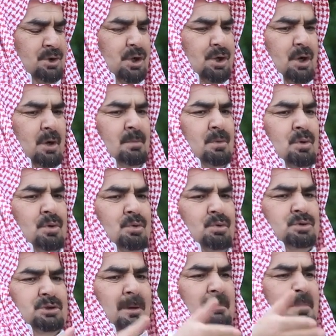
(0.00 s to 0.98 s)
تكرمون
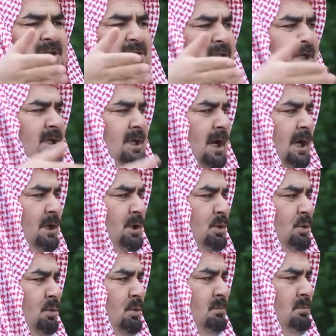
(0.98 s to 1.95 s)
وطب الطلي
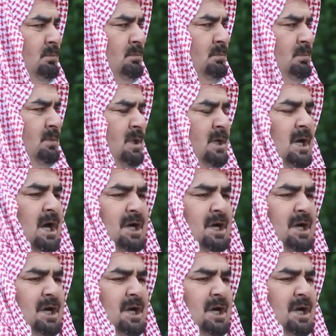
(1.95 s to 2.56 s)
عليهم زين